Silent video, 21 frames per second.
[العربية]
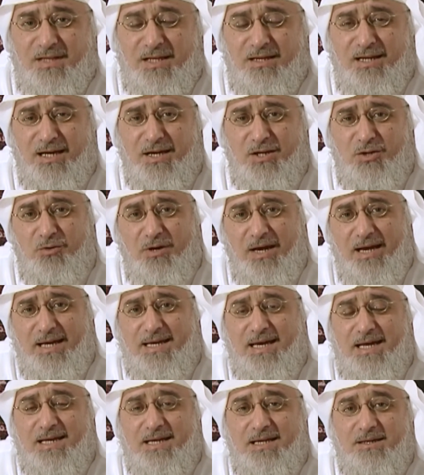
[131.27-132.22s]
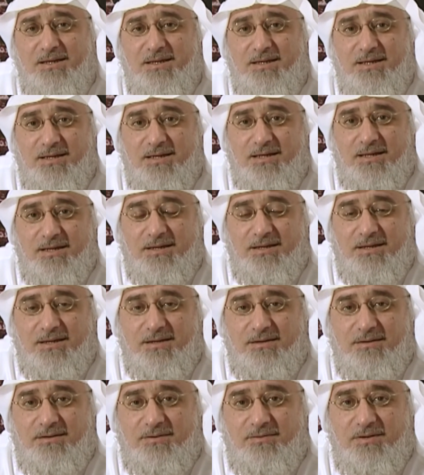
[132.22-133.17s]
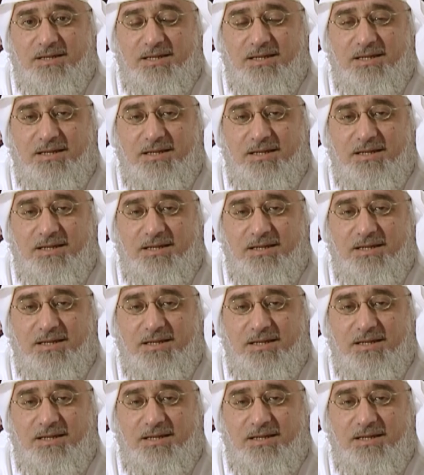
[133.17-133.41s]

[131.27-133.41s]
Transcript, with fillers: لانه احيانا آه،